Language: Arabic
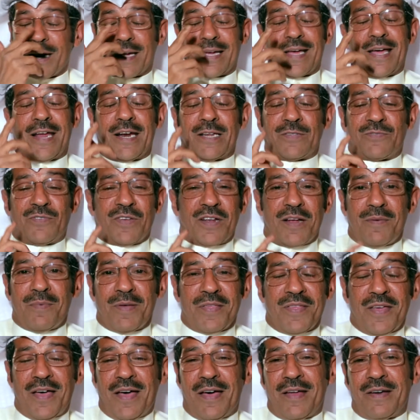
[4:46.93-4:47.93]
كانت في
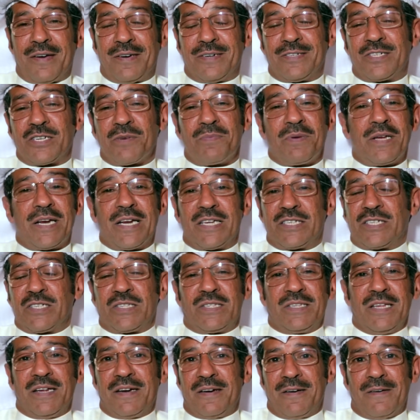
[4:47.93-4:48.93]
رمضان جميله
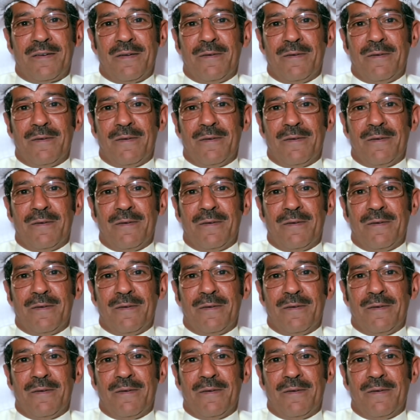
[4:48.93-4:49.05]
جدا